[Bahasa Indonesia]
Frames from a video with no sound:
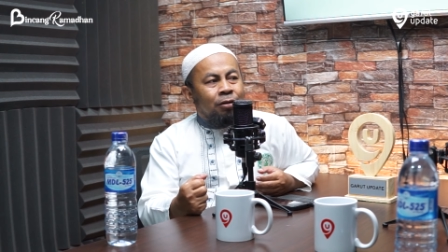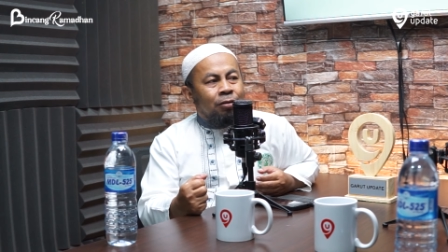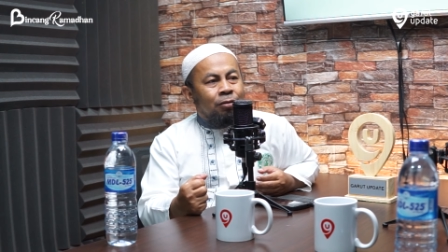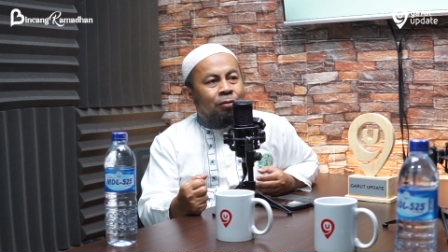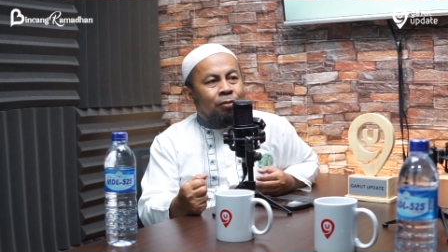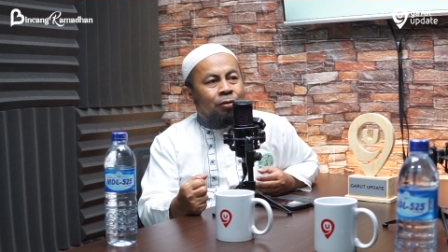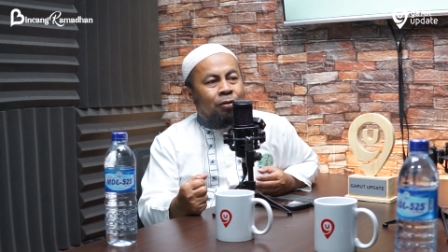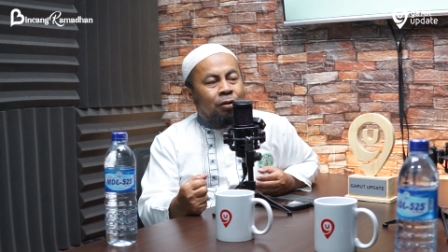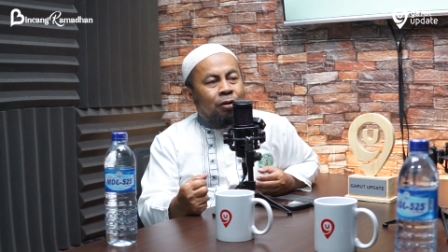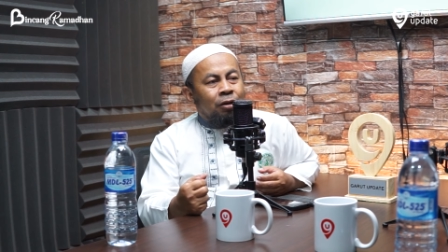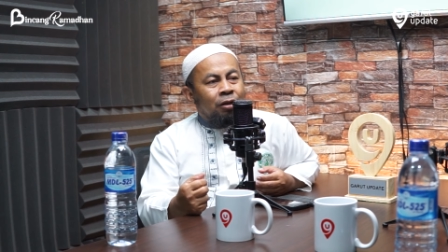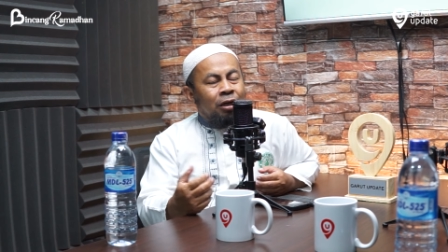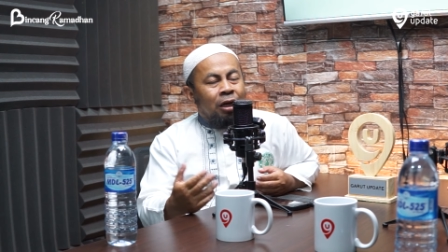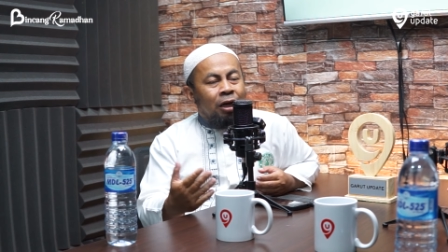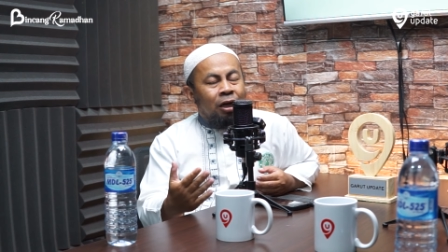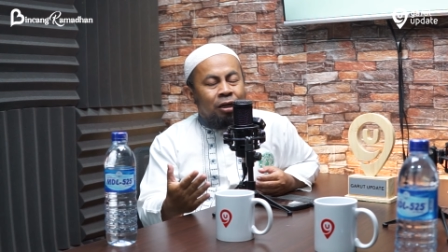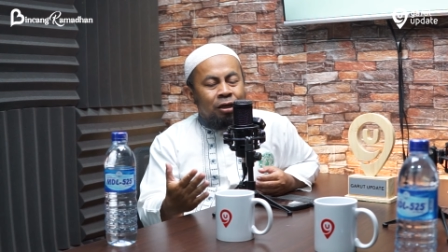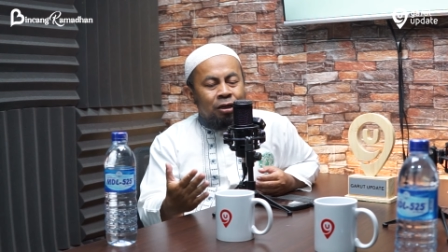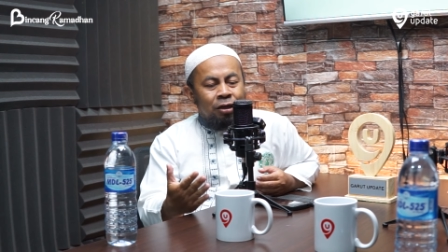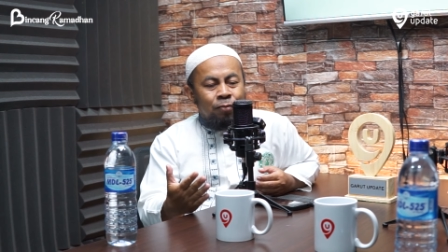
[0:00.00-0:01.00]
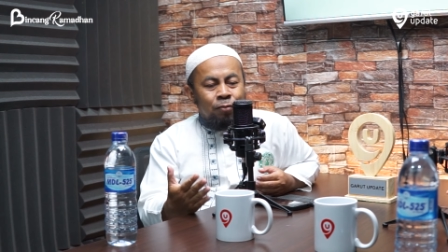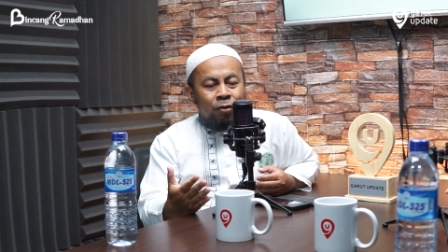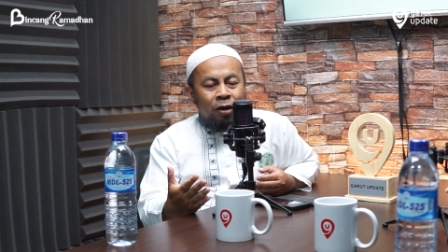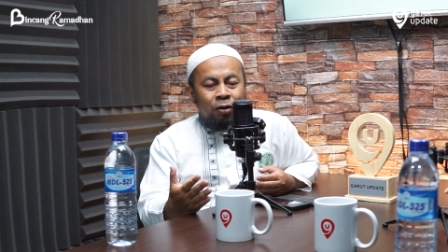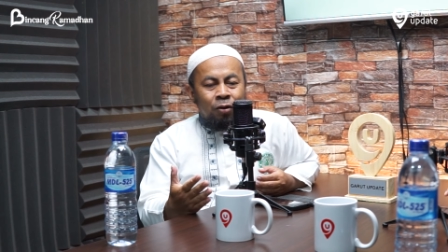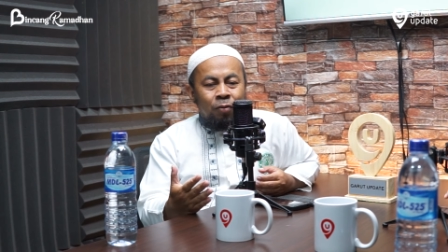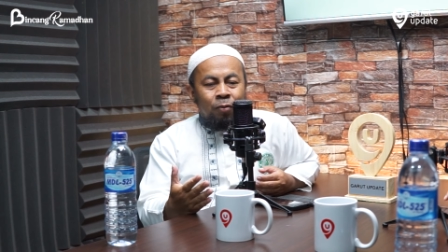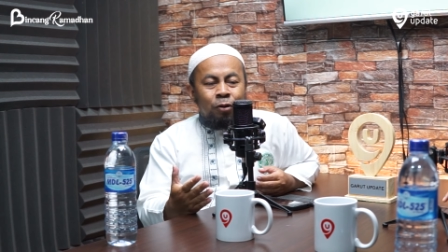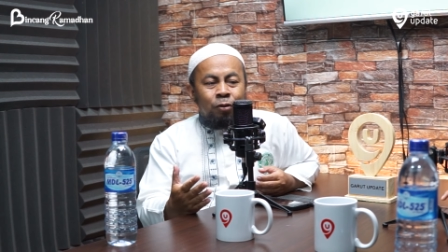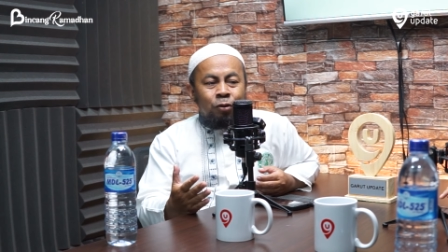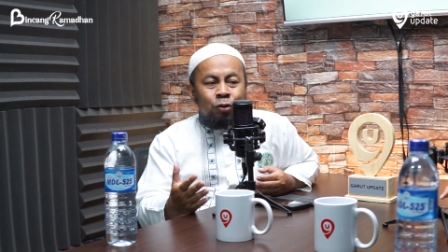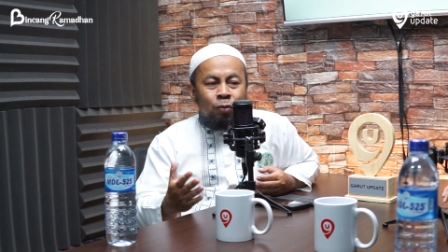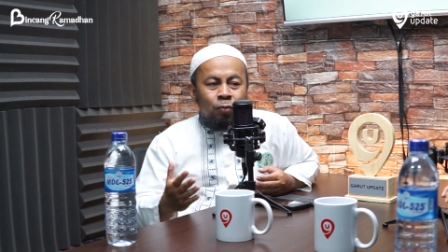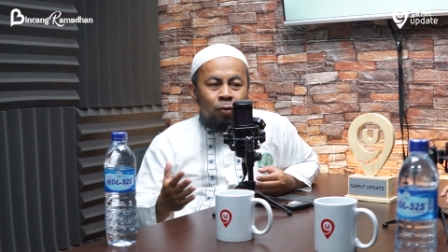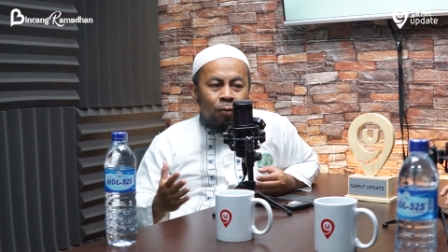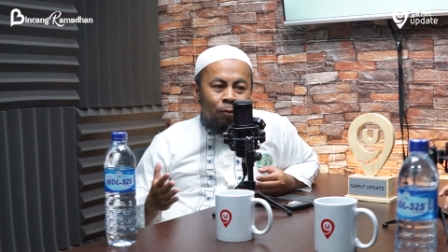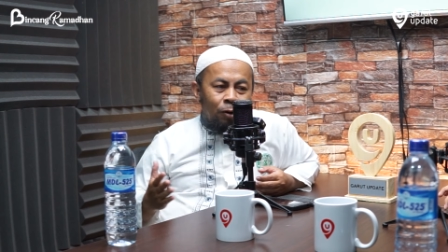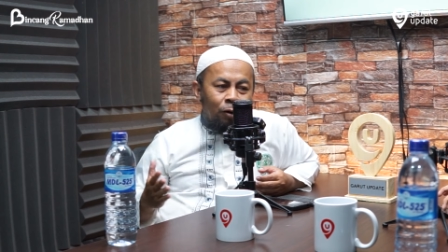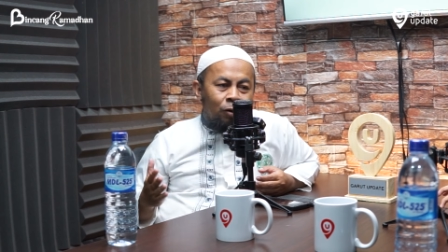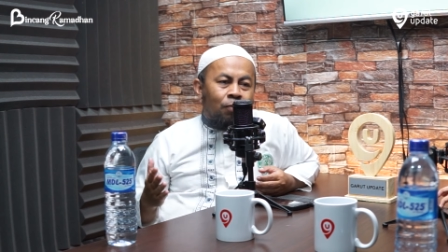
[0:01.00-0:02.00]
gitu nah di bulan Ramadan ini
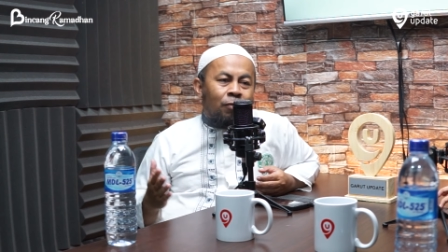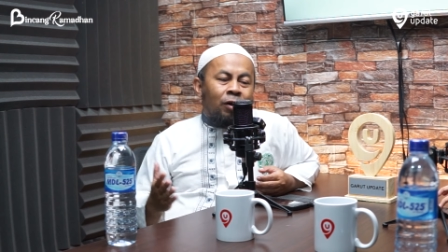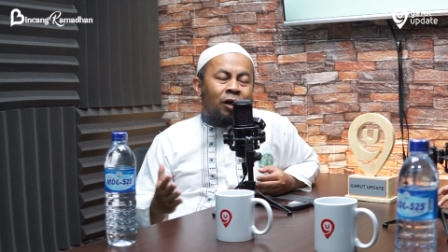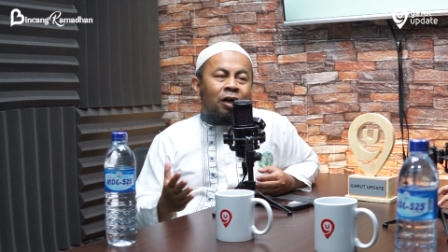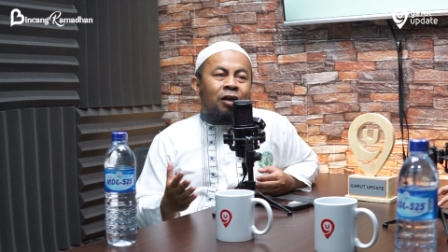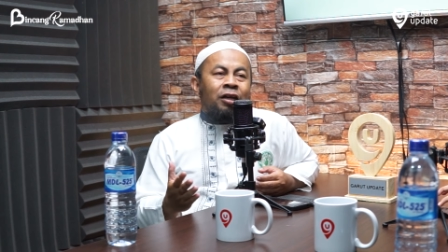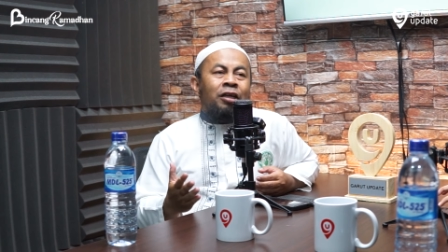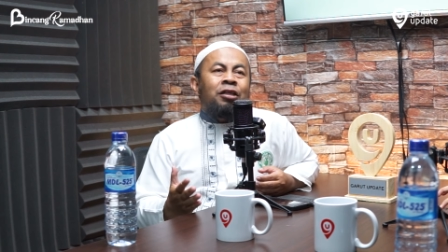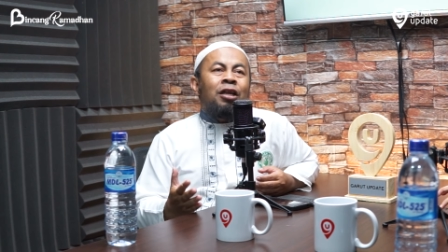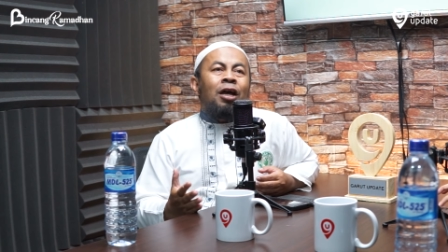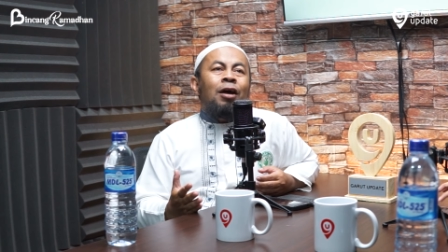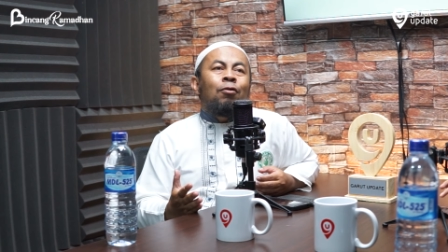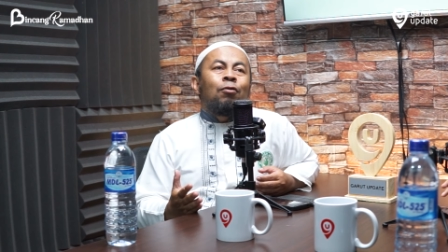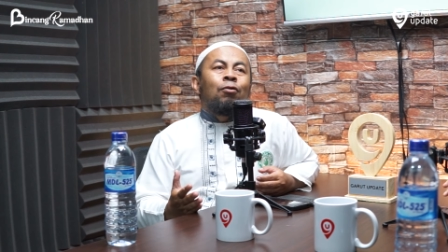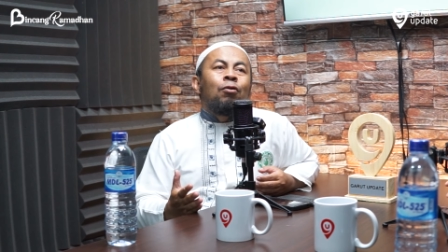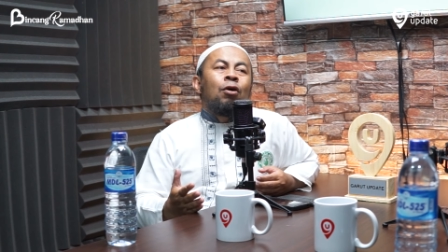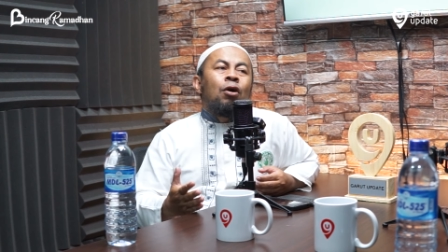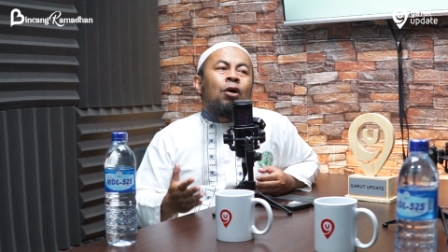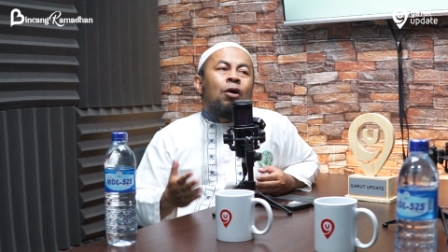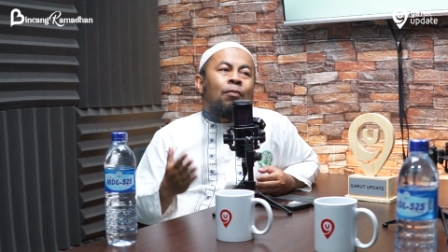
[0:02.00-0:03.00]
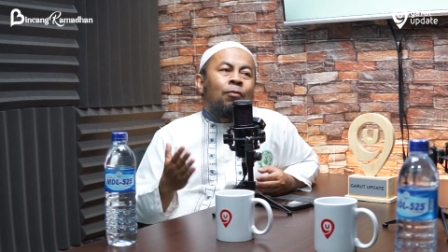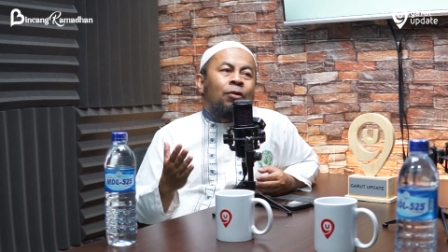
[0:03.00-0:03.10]
semua berlomba karena tahu